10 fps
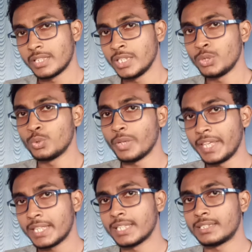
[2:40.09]
কিন্তু
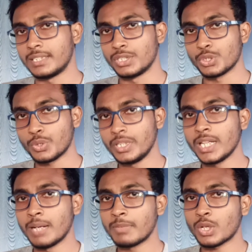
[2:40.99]
এই ক্ষেত্রে যখনই
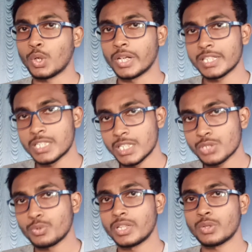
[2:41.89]
আমরা কলেজ শেষ
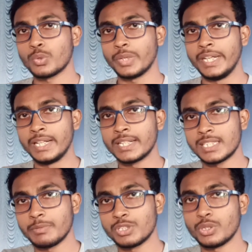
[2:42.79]
করে কোনো
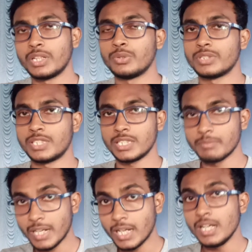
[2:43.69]
ইন্টার্নশিপে জয়েন হচ্ছি
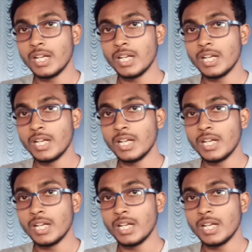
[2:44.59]
বা